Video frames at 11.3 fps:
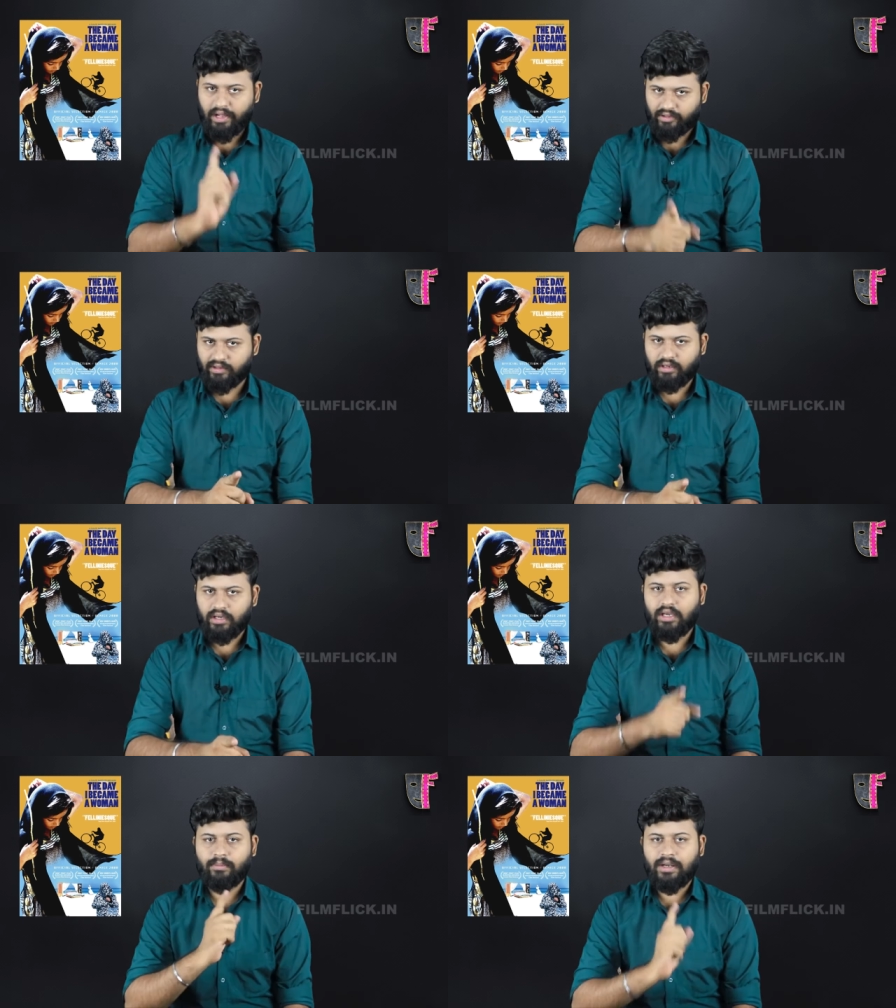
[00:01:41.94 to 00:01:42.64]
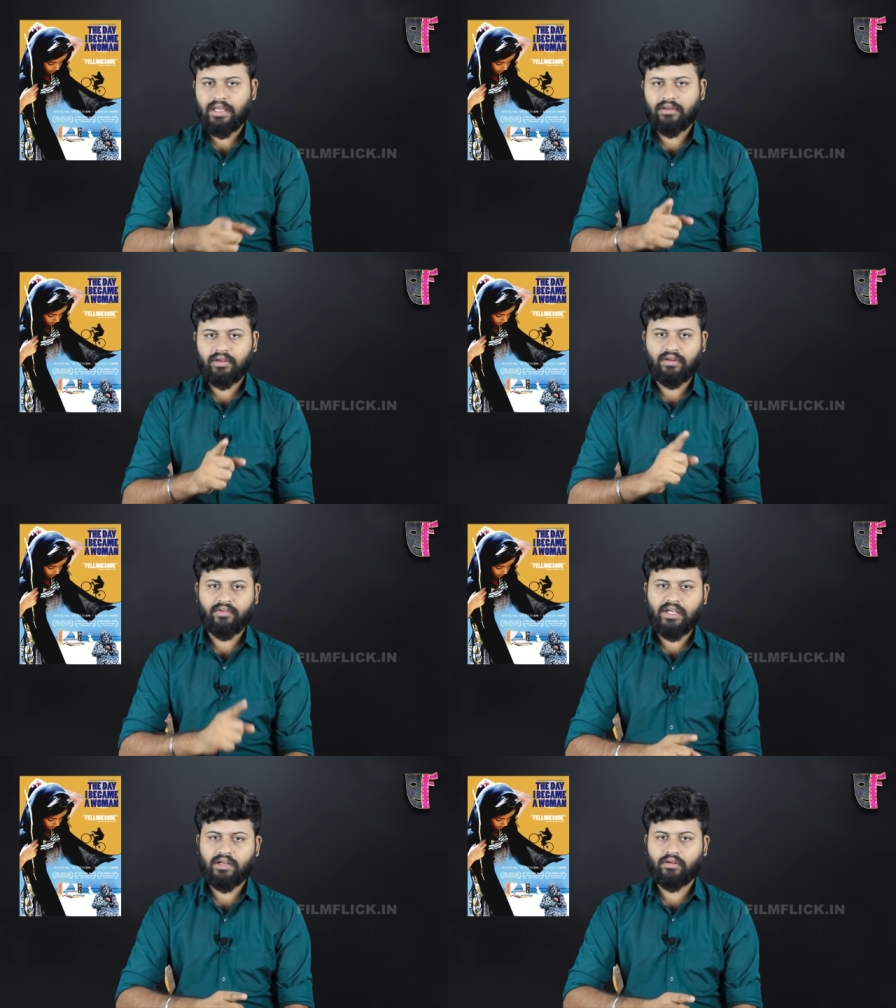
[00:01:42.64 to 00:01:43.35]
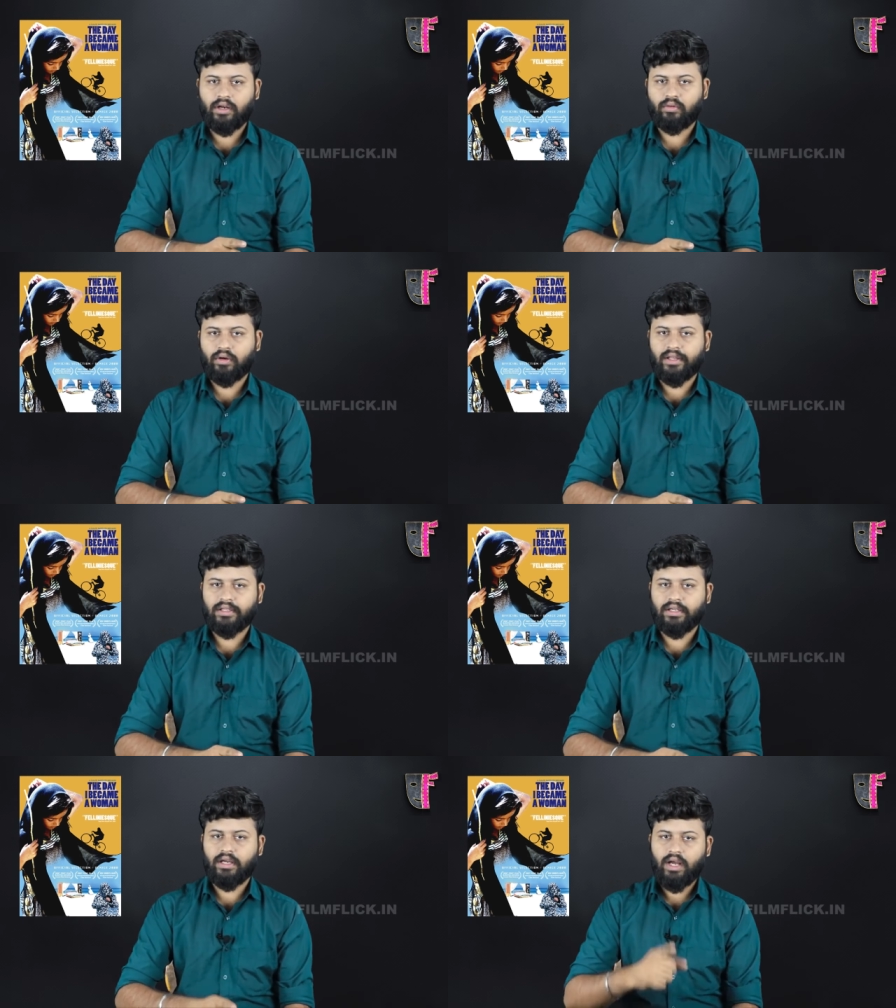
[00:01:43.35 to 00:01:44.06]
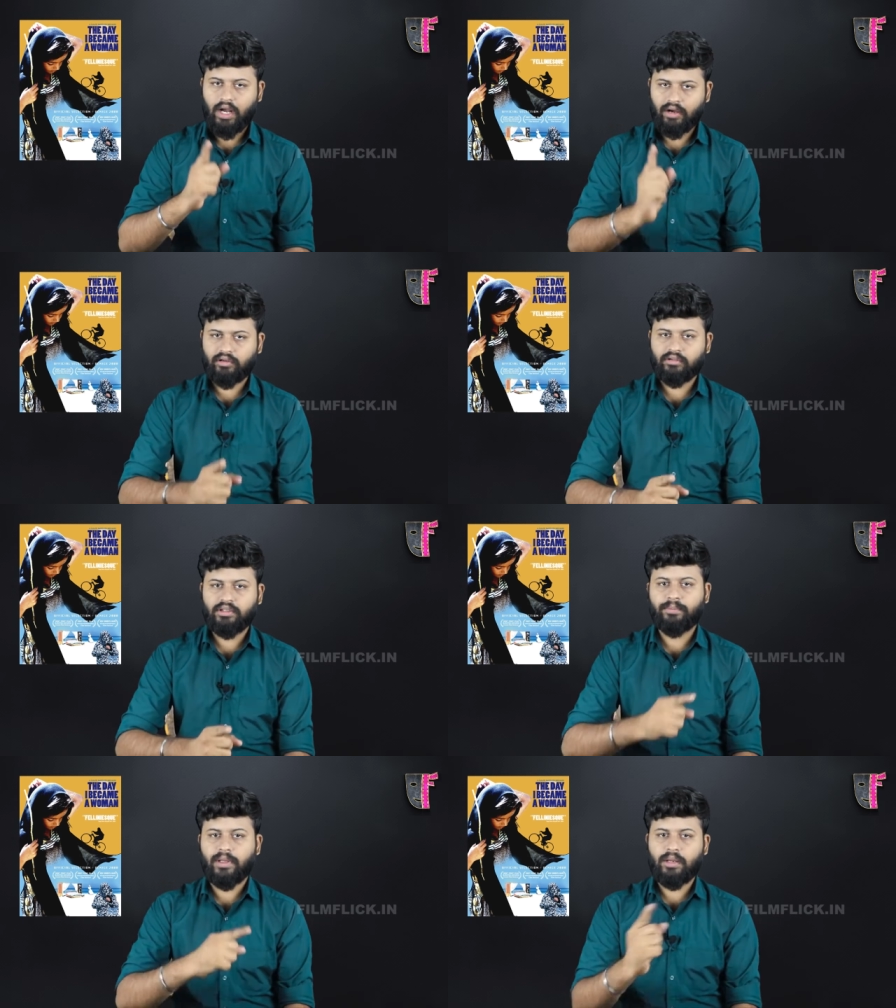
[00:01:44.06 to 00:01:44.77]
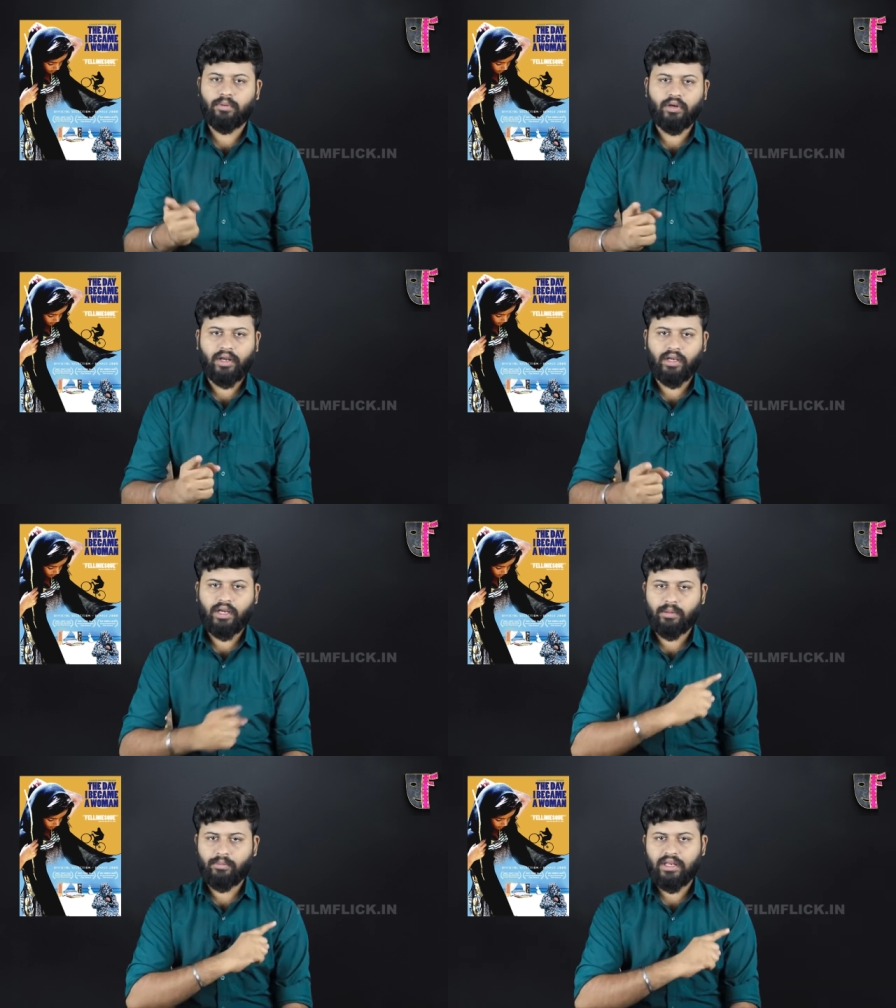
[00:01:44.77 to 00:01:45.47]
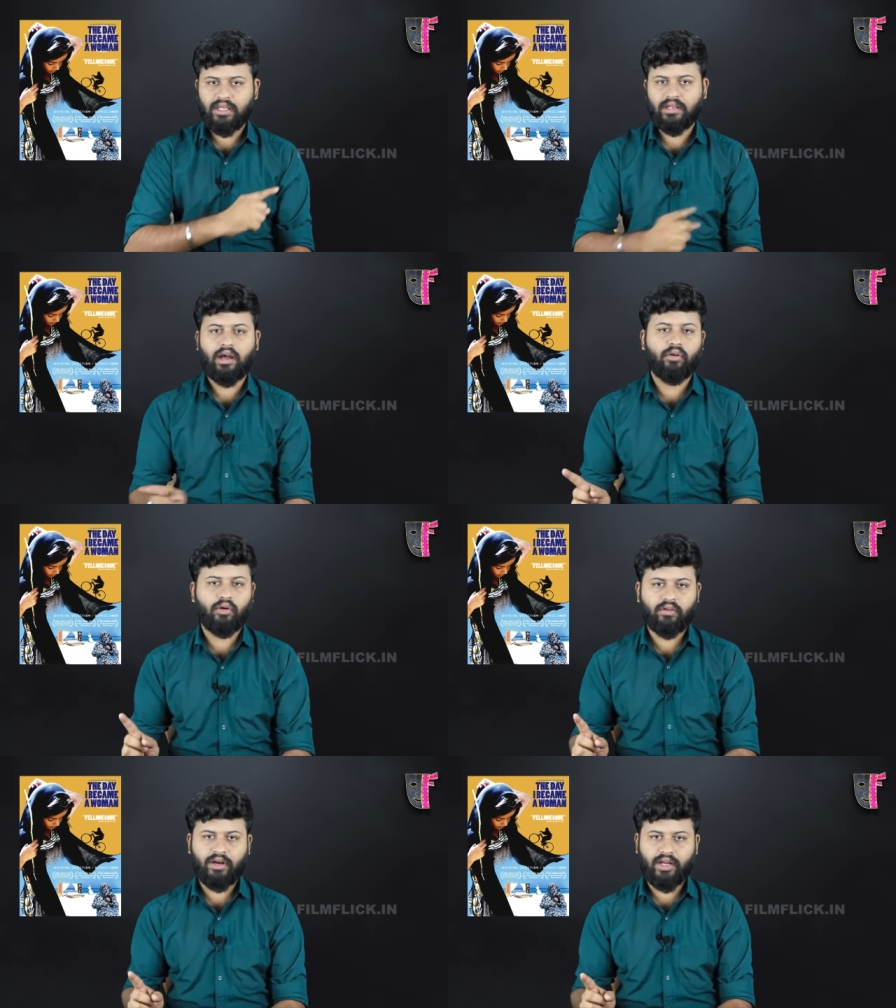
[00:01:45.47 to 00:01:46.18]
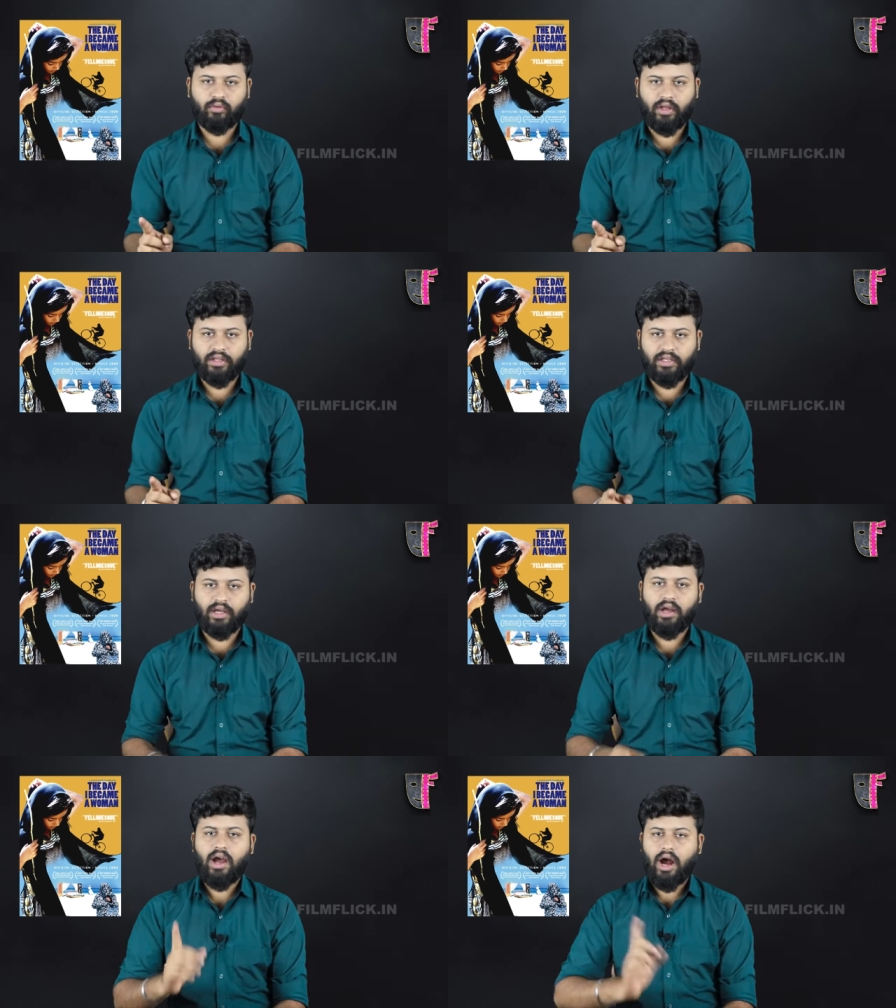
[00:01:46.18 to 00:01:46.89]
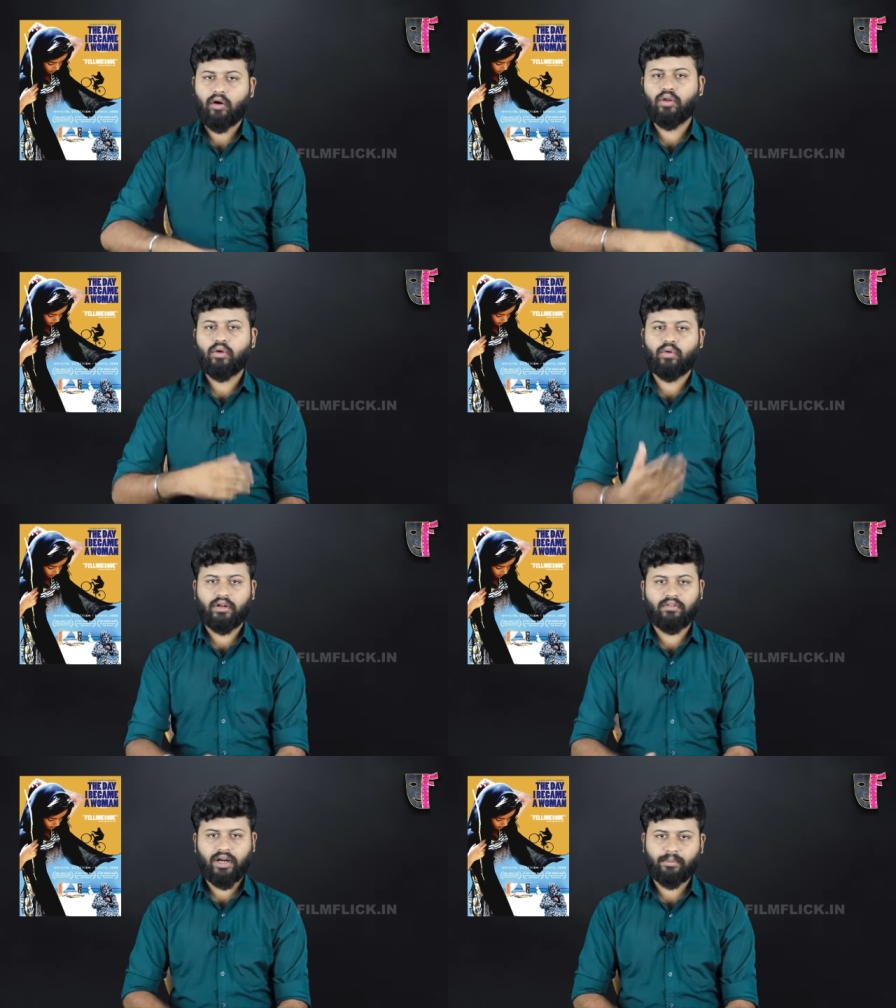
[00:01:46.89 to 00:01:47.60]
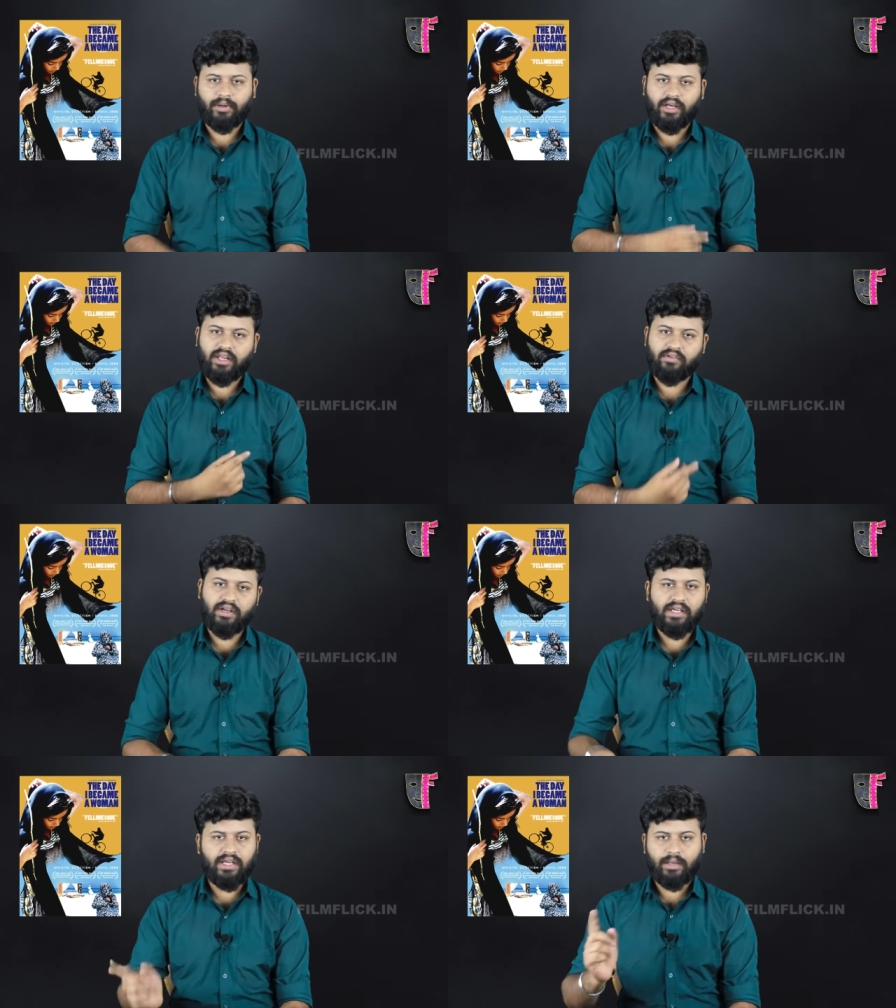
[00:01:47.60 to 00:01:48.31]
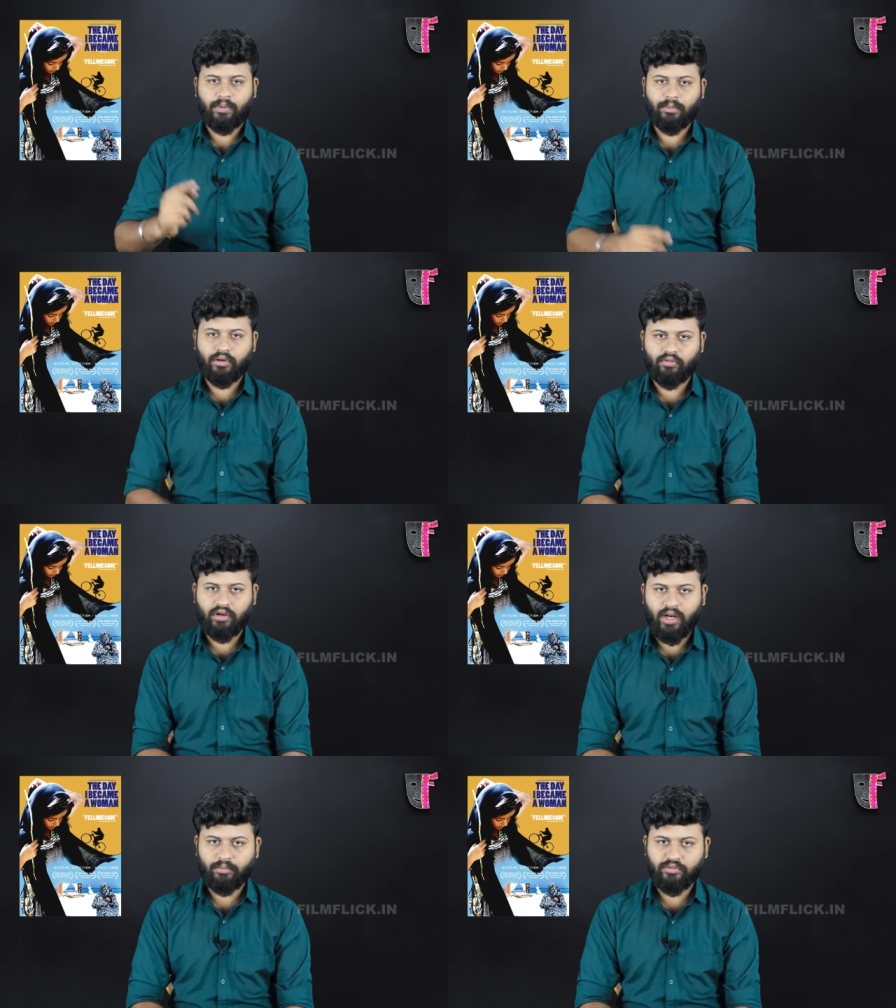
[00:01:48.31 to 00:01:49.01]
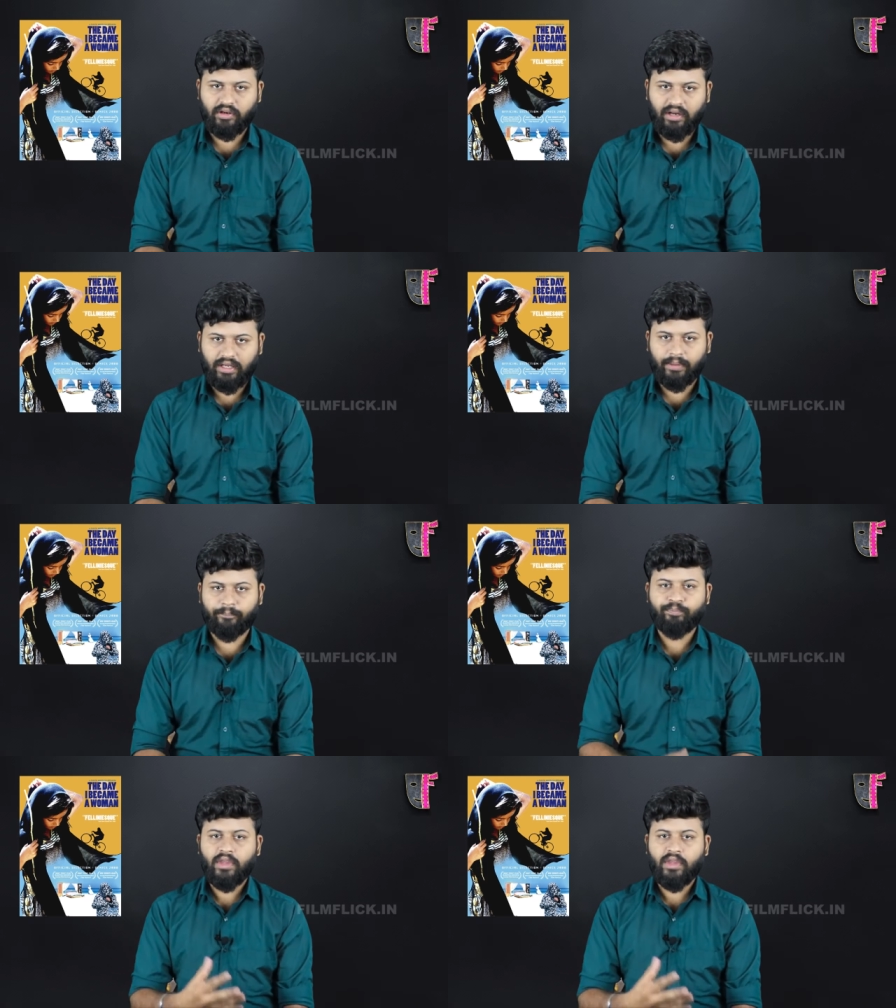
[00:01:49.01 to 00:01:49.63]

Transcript: ஹசன் இனிமேல் நீங்கள் இங்கே வீட்டுக்கு வரக்கூடாது ஹவா வந்து பெரிய பொண்ணாயிட்டா இனிமேல் நீங்கள் நீ அவளோட விளாடக்கூடாது அவளும் கூட விளாட மாட்டா நீ வீட்டுக்கு கிளம்ப அப்படின்னு சொல்லி அனுப்பிச்சிடுறாங்க